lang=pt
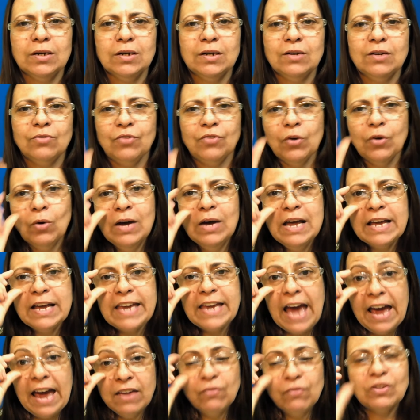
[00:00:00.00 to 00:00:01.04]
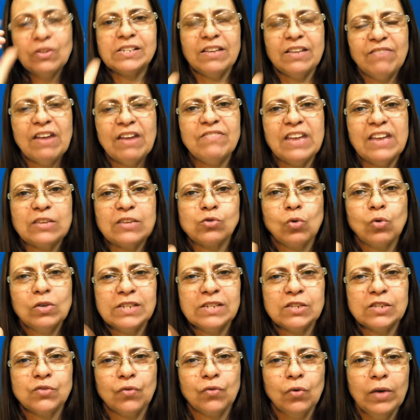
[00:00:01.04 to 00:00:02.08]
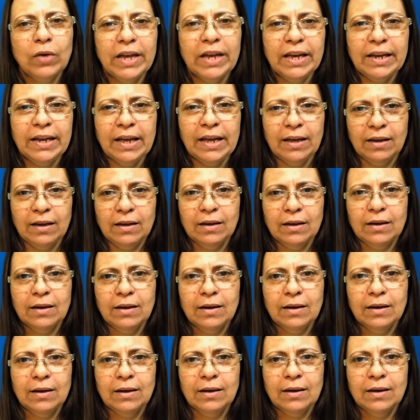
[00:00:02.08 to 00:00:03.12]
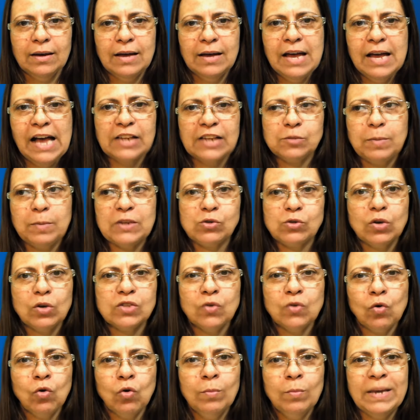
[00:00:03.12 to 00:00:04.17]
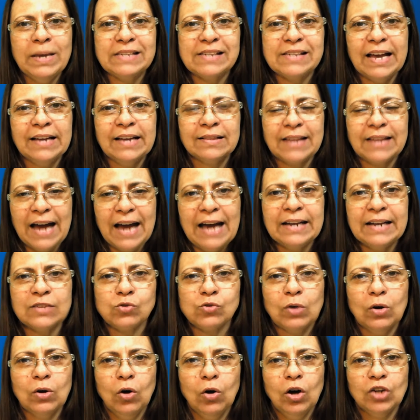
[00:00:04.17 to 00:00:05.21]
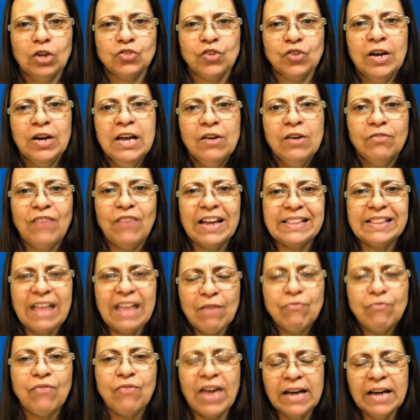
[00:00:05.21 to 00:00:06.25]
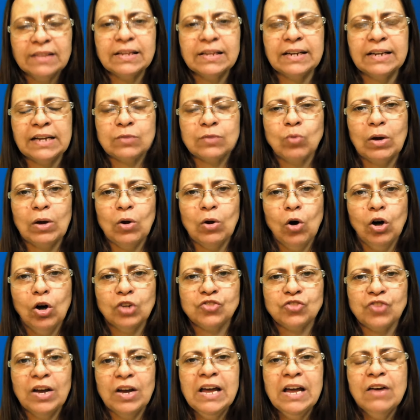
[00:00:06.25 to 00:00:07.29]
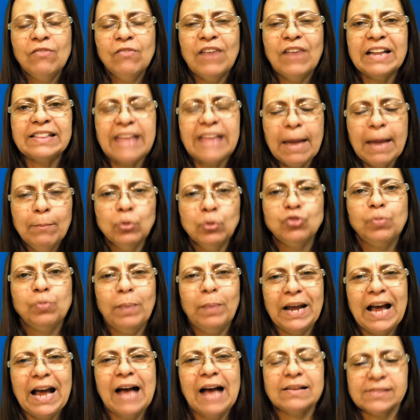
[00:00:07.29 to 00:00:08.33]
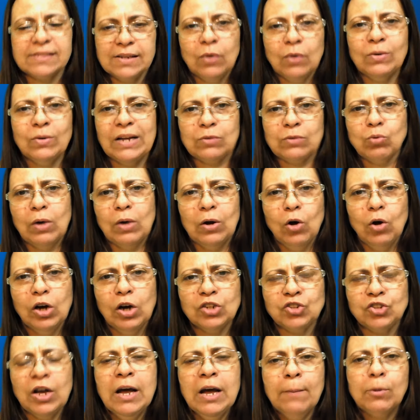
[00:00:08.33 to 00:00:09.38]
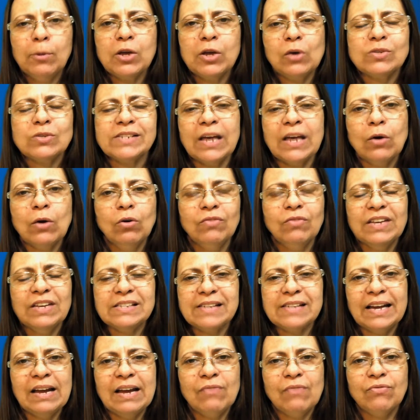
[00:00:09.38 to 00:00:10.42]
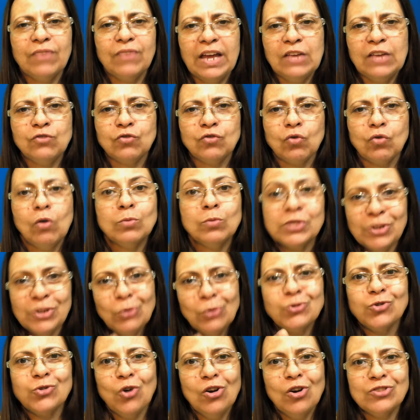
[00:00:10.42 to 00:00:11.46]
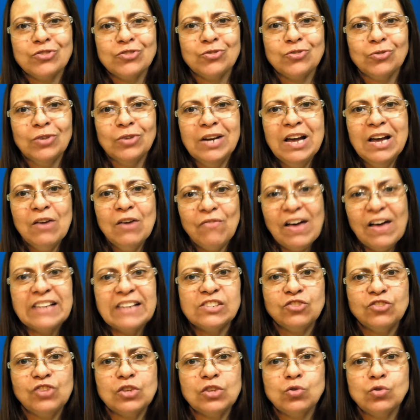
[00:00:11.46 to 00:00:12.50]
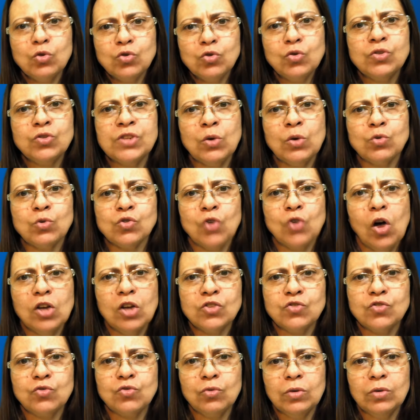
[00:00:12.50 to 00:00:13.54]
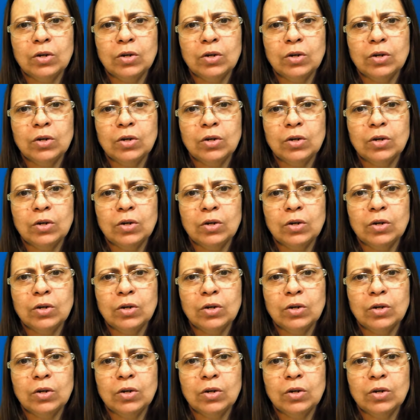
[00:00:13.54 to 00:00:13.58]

Viu? Que aí você vai ver as coisas fluírem. As pessoas vão começar a entrar na sua loja, vai ter venda na tua loja, vai ter multiplicação na tua loja, porque o Senhor vai estar na frente como seu sócio. Faça Jesus do seu sócio.